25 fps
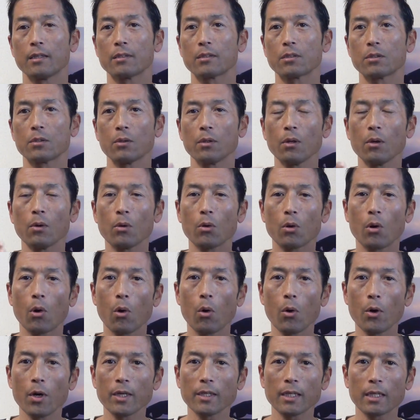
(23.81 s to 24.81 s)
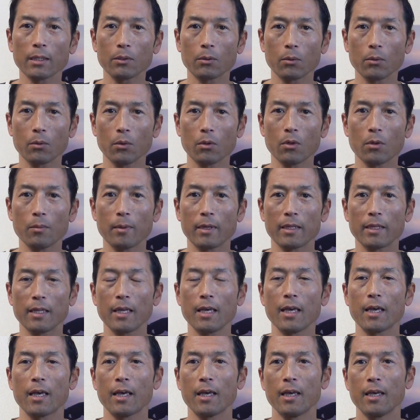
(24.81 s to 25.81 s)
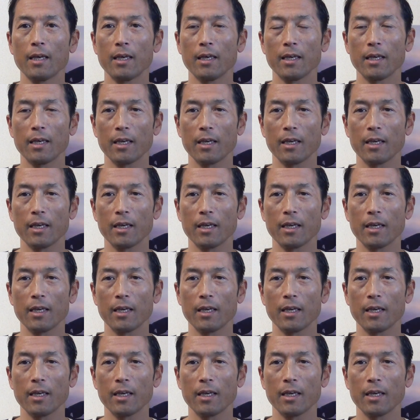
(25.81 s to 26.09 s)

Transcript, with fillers: それを超えたところまで、